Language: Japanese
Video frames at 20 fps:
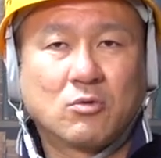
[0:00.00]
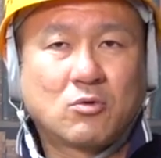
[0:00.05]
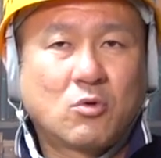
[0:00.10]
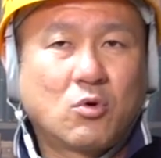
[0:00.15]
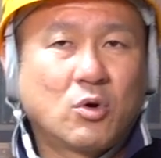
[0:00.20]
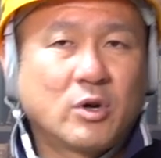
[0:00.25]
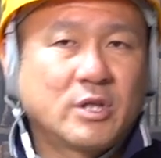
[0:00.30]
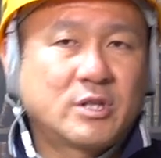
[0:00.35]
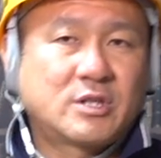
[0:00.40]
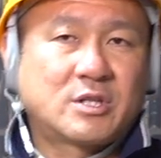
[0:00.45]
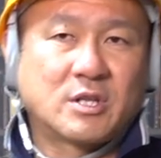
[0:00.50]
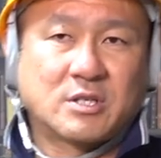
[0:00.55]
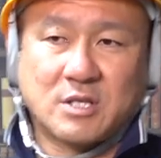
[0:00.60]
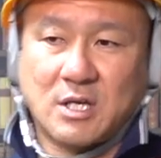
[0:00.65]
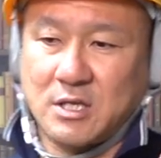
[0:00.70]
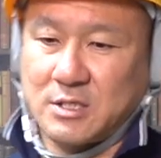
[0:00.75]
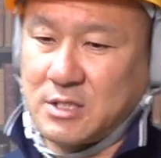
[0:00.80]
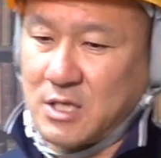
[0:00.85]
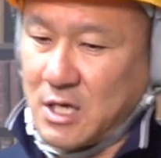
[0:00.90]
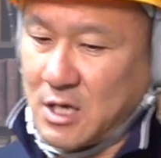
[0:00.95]
これって
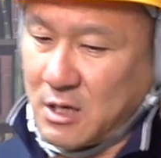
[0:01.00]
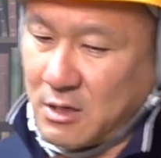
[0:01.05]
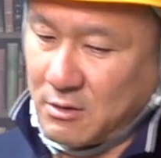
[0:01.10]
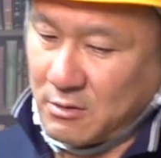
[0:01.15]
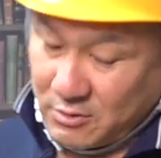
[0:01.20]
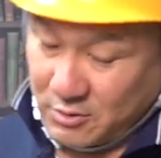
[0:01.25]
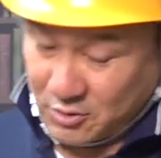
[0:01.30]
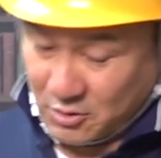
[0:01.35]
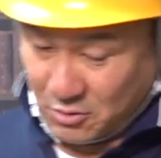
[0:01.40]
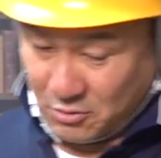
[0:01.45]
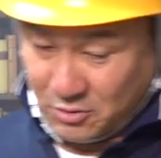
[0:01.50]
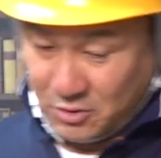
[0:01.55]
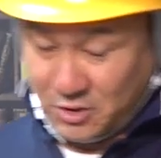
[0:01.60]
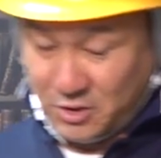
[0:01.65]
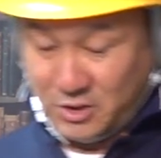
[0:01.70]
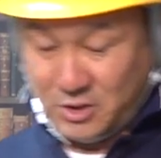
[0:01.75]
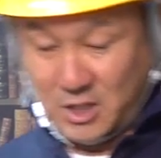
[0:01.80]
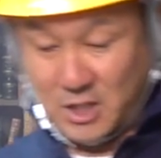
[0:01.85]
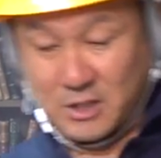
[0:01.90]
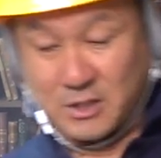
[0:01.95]
さ、じゃあ、職
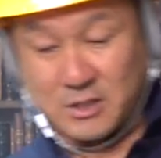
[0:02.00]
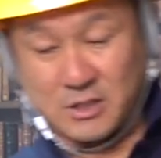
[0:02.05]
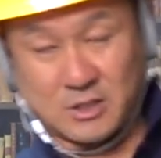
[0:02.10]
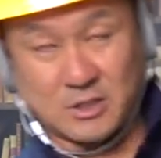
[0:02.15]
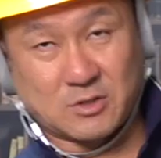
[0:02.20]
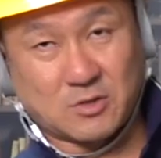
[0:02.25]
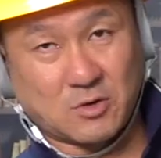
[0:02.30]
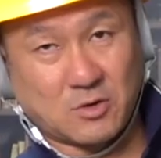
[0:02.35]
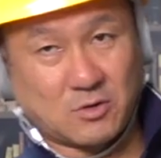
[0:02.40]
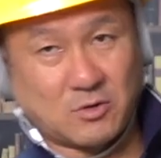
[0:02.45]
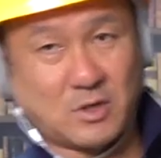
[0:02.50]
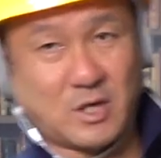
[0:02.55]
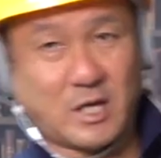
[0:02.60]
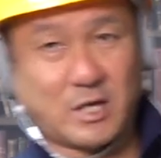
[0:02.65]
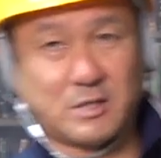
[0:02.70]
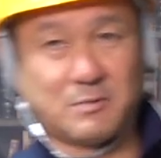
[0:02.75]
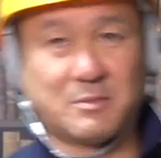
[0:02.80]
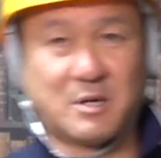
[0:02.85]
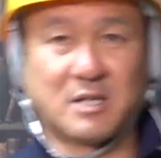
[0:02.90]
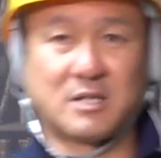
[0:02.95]
人さんにそれぐらい
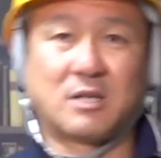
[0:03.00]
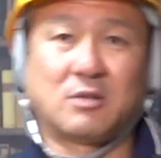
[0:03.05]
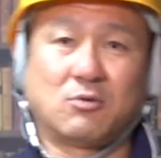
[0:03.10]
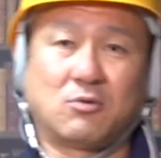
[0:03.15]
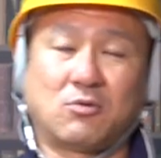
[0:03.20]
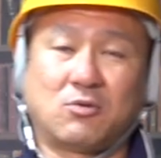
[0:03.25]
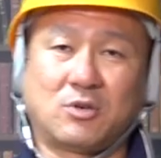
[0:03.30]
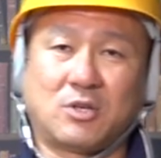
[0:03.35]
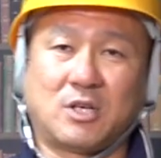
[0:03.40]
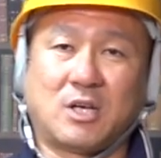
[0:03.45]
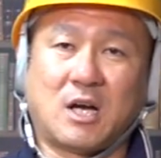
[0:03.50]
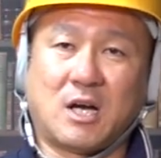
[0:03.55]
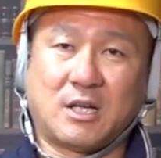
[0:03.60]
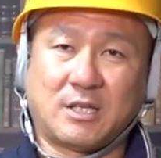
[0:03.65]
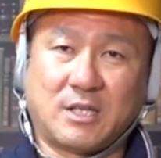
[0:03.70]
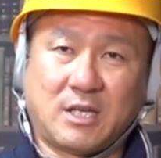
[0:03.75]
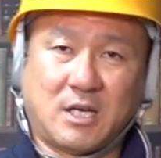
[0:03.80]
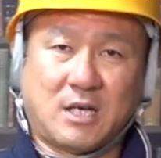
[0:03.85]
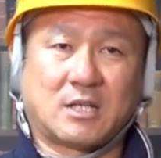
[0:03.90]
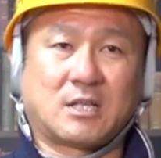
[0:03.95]
にまあ手残りが
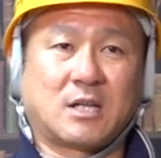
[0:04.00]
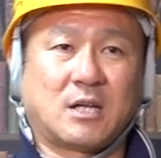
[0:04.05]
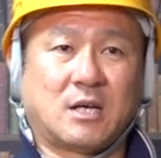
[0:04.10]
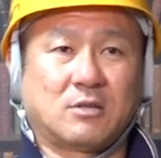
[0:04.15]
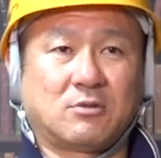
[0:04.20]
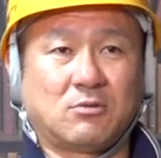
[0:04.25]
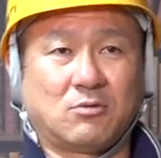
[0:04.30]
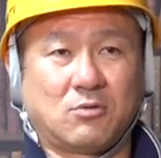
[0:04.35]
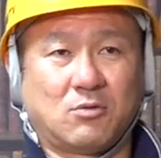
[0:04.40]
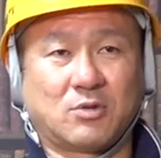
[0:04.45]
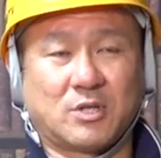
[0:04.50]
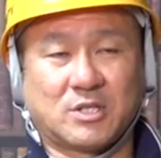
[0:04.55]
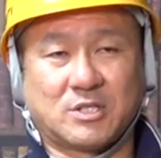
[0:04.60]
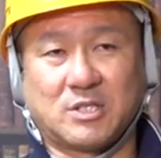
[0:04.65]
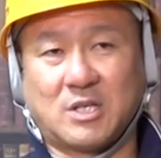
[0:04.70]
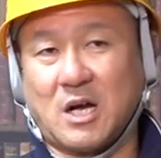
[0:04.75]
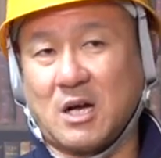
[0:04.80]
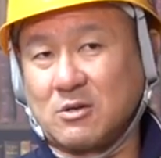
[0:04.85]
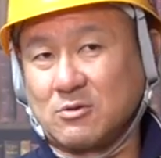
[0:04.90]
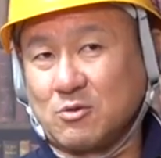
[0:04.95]
ね、働いてる子たち
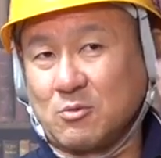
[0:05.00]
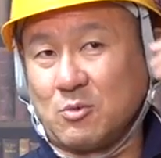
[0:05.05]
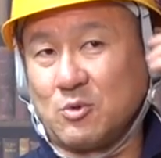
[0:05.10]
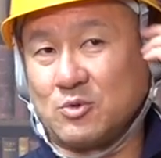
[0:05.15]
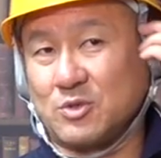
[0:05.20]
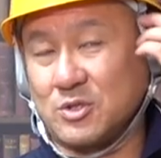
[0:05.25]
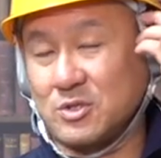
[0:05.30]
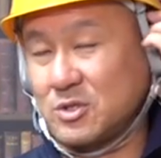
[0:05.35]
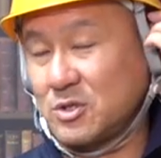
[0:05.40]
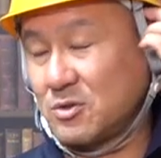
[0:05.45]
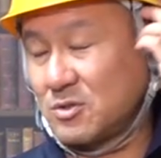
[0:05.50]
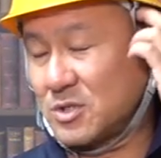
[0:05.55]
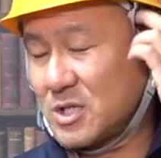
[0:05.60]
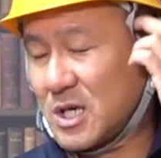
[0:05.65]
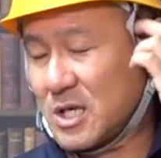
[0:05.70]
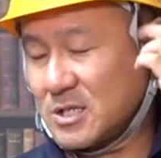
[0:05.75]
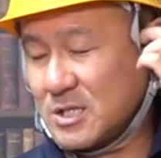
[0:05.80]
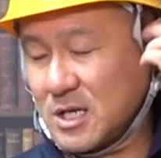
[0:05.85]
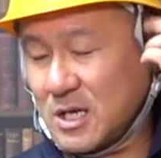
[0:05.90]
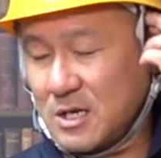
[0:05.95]
にあると思うんですけど、
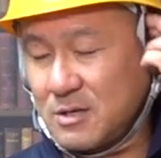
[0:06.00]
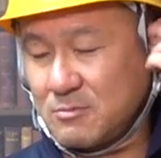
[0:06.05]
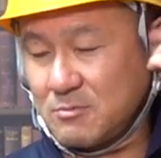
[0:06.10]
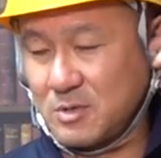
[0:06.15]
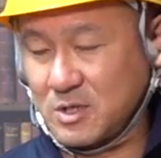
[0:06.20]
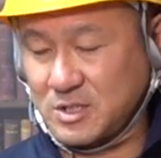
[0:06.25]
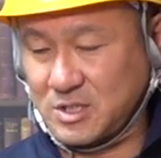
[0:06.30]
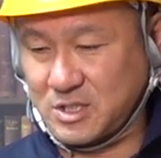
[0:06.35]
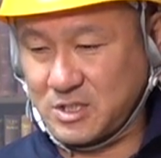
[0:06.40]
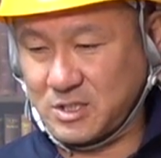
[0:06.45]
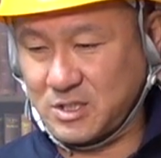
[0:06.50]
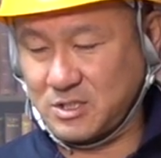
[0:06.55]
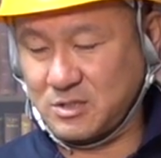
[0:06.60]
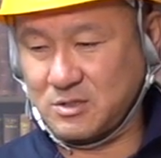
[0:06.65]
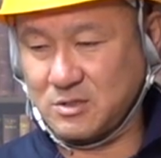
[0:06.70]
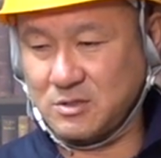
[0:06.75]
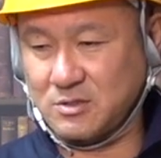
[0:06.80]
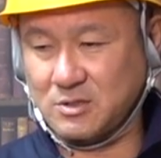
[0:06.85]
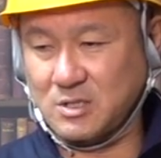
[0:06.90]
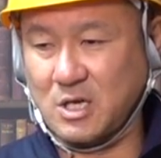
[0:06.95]
じゃあさ、まあ実
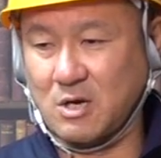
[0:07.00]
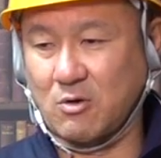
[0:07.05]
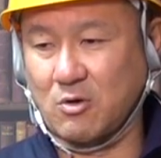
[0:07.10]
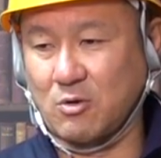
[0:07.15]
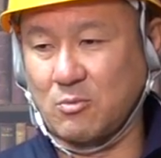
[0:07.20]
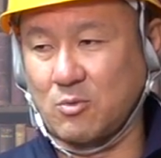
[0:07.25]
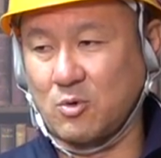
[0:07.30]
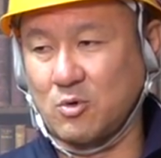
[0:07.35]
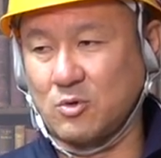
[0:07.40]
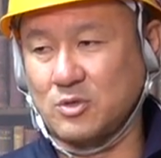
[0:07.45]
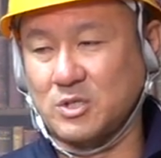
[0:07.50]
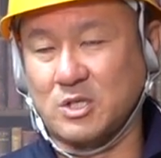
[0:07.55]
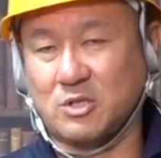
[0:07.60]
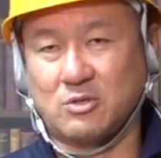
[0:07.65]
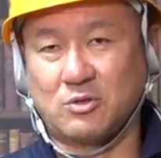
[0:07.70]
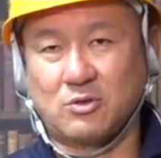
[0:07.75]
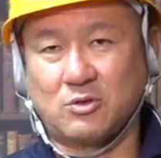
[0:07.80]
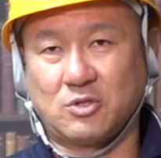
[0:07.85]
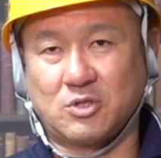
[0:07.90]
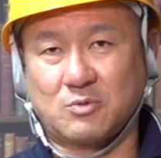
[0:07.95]
質、じゃあ俺も、じゃあ
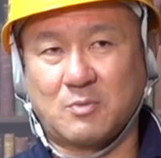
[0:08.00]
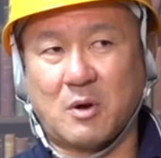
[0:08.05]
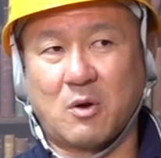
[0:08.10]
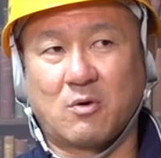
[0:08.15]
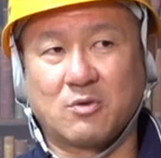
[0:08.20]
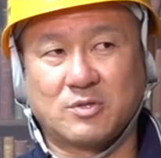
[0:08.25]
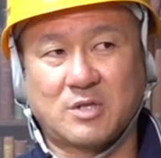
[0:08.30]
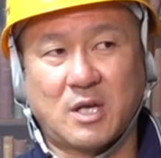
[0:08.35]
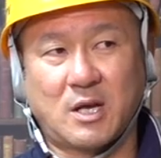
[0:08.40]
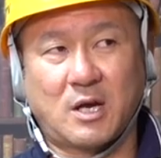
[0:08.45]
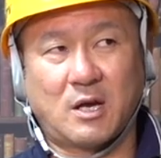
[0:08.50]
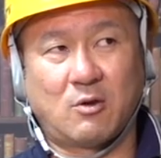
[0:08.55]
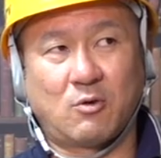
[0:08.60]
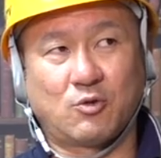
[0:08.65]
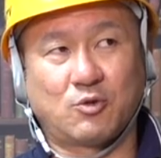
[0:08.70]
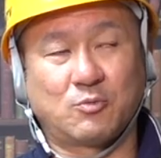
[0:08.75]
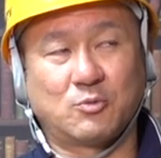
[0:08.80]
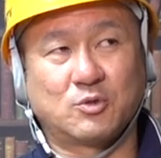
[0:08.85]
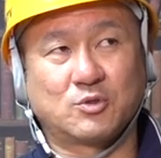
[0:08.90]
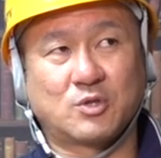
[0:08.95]
給料1万5千円あろう
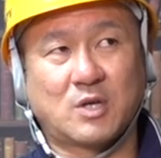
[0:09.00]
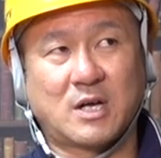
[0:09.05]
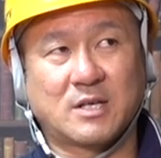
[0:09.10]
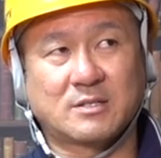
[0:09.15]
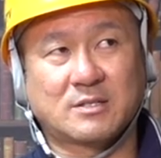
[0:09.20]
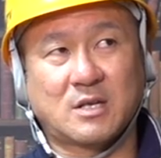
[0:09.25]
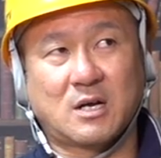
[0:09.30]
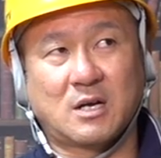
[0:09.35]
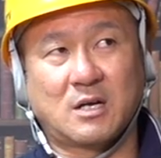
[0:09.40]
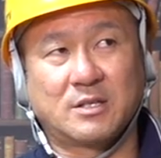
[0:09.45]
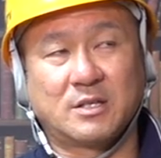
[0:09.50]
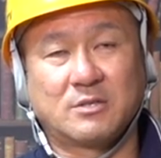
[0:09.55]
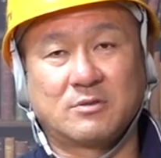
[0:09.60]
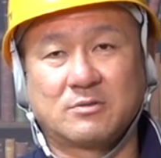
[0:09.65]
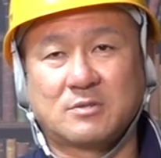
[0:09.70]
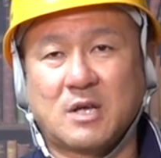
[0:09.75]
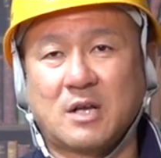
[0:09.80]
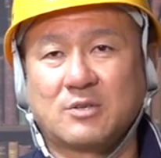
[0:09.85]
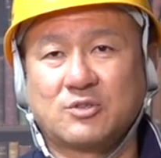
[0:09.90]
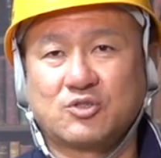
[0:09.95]
と思うと、20日間で
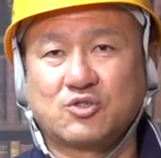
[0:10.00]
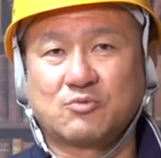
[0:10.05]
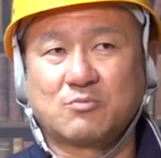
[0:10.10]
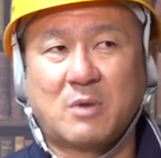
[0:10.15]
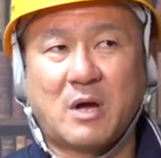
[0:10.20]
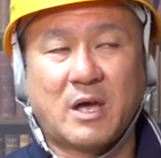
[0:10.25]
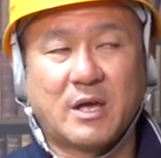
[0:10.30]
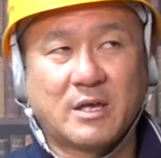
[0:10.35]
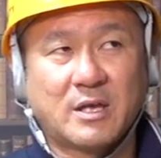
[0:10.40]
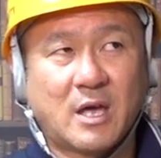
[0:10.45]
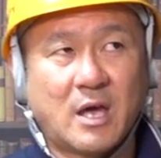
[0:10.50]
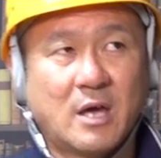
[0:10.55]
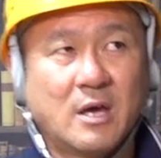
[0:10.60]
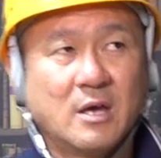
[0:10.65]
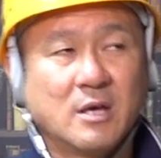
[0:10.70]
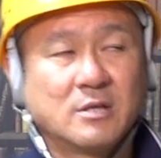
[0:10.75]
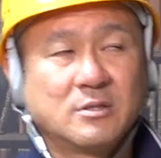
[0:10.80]
30万円、